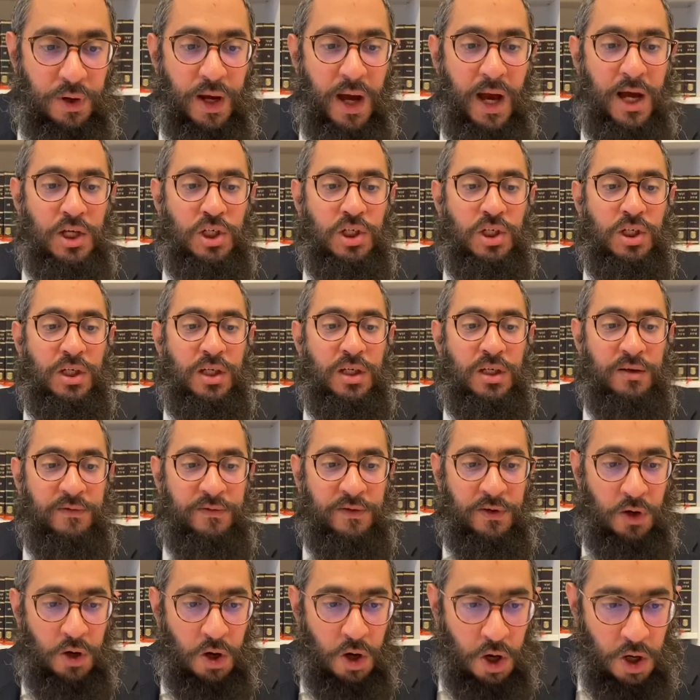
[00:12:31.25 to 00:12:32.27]
Rashi,
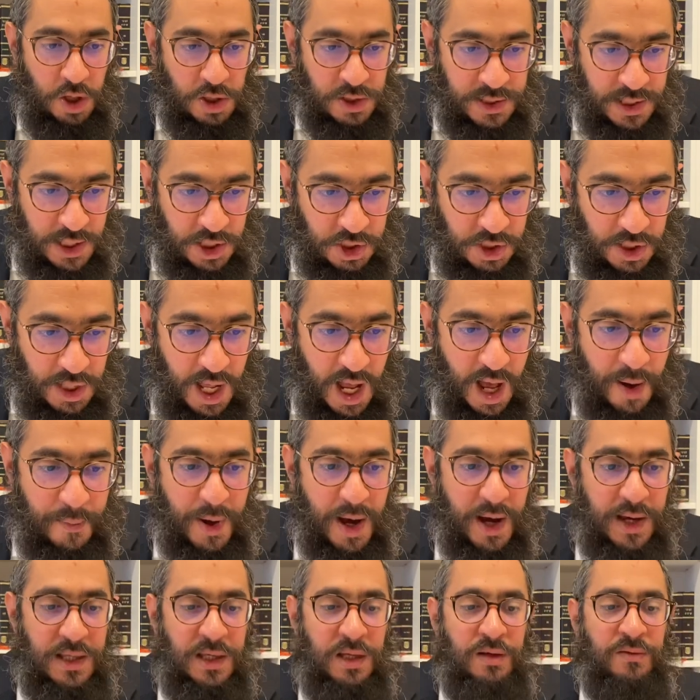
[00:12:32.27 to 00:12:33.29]
velo, Osna,
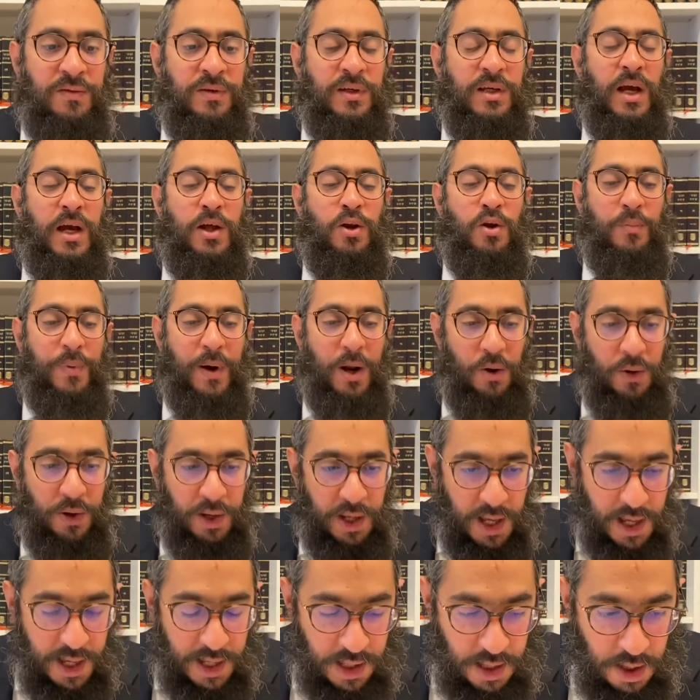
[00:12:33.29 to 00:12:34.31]
shalama, ivria, et non pas
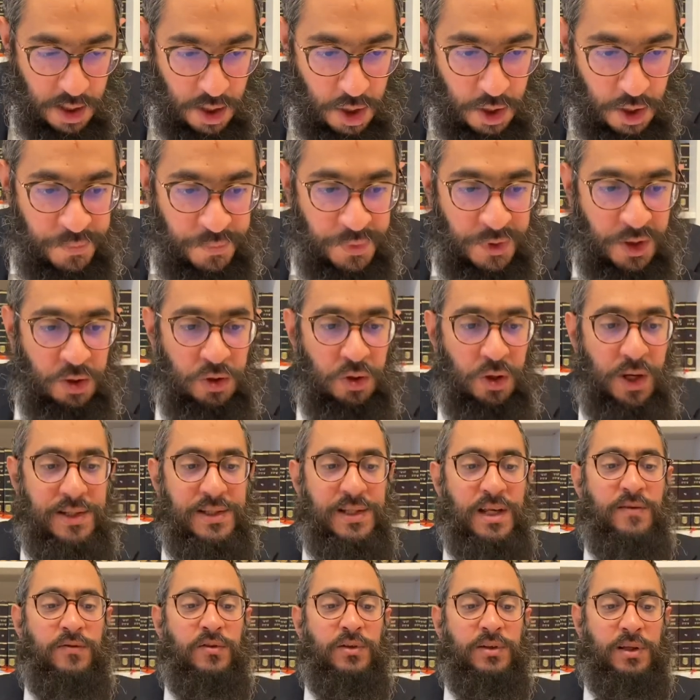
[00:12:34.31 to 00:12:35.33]
l'oreille de la
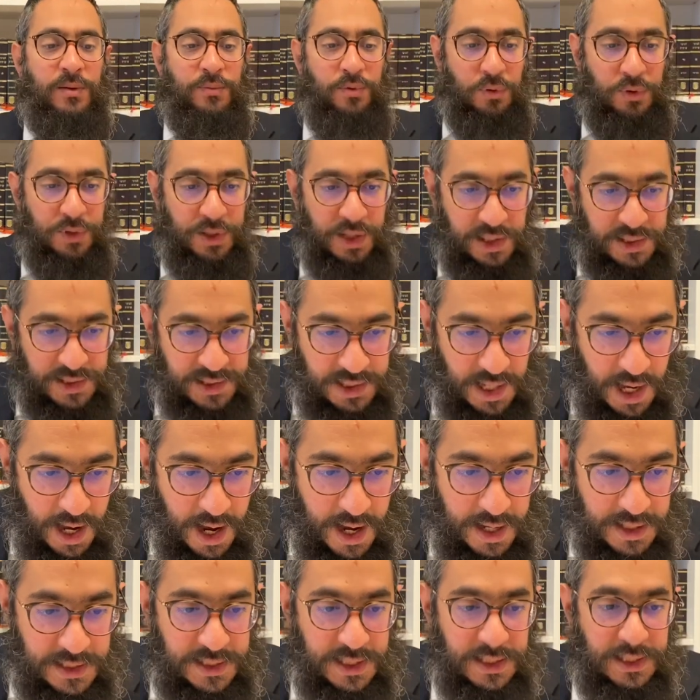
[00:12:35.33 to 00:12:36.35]
servante hébreu.
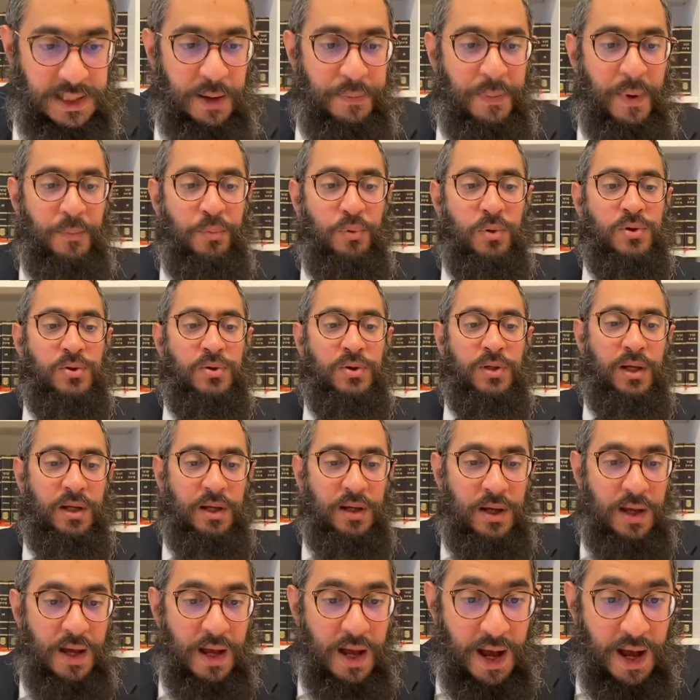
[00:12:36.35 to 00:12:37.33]
Nirtzat », ça ne sera pas poinçonné.